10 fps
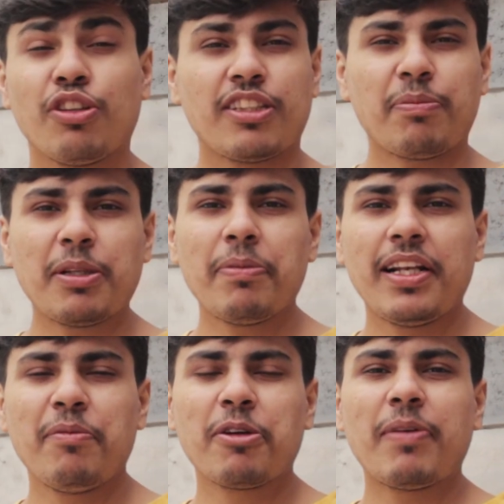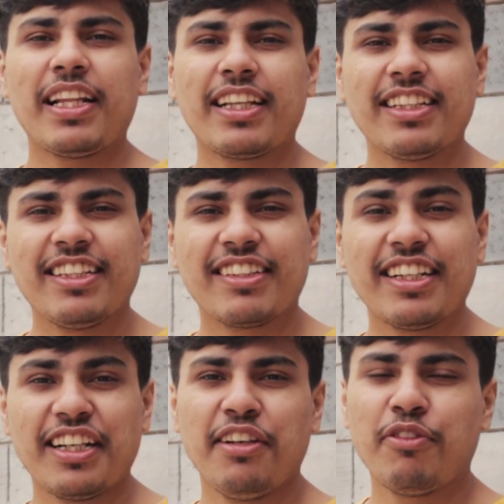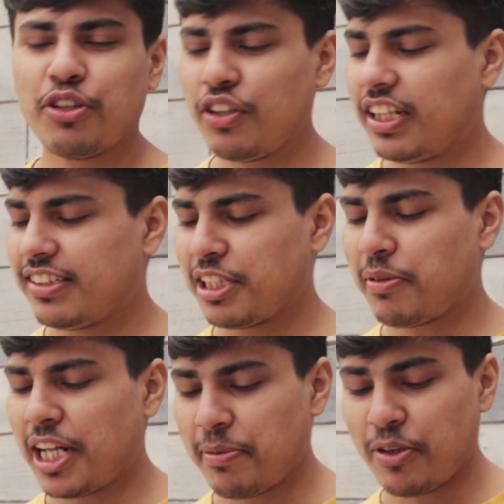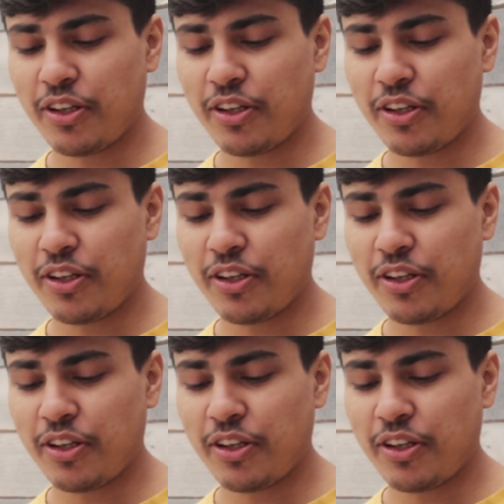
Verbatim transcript: तो सबसे पहले हम लोग बात करते हैं इसके टेलीफोटो लेंस के बारे में